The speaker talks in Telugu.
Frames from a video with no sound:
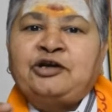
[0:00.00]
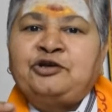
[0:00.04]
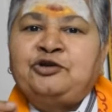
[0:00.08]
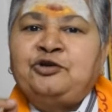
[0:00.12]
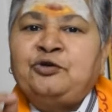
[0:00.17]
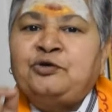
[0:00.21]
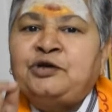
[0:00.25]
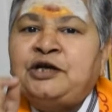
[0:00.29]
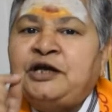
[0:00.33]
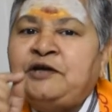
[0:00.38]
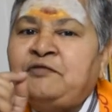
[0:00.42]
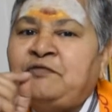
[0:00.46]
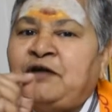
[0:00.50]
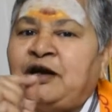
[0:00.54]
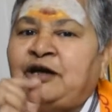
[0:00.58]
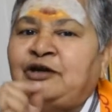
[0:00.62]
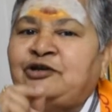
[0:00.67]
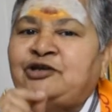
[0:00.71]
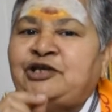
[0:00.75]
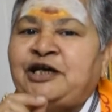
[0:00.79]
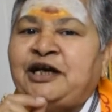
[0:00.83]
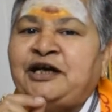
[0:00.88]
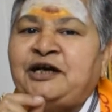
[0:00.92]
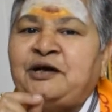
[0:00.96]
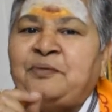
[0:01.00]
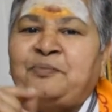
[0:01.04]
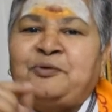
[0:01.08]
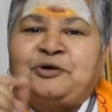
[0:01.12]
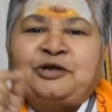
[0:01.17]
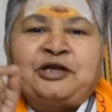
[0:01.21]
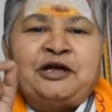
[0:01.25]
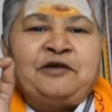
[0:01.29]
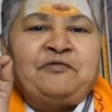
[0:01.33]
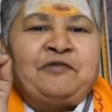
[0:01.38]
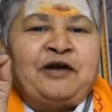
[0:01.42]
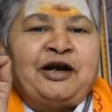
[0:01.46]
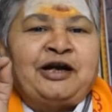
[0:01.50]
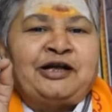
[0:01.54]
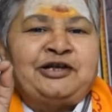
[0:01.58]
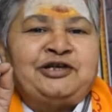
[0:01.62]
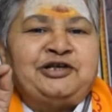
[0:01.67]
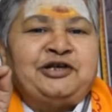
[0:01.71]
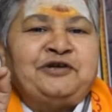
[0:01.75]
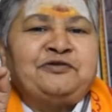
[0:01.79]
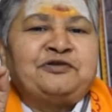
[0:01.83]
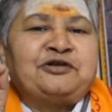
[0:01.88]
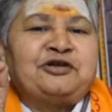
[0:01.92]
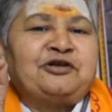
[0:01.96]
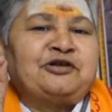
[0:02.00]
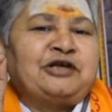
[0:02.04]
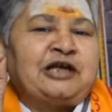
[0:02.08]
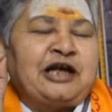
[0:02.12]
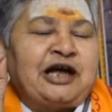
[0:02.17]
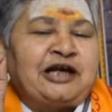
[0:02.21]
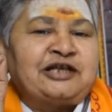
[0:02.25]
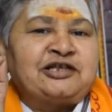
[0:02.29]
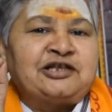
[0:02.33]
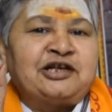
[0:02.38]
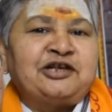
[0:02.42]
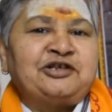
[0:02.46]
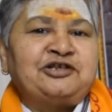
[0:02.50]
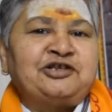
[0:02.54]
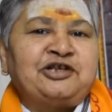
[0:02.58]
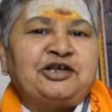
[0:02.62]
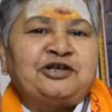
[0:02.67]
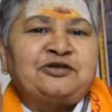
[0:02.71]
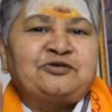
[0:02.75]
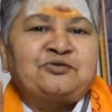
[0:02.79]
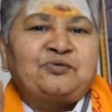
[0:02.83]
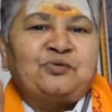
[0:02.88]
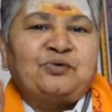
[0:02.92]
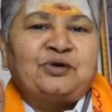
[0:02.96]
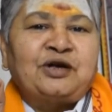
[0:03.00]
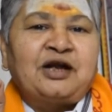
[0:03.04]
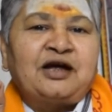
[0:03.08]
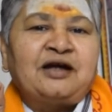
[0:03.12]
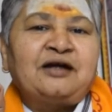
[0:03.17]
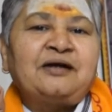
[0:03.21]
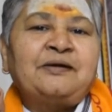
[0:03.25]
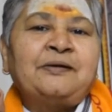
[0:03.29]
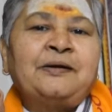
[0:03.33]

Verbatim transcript: డ్యూటీ వాళ్ళు చేయకపోతే వాళ్ళ జీవితం నాశనం చేసుకున్నా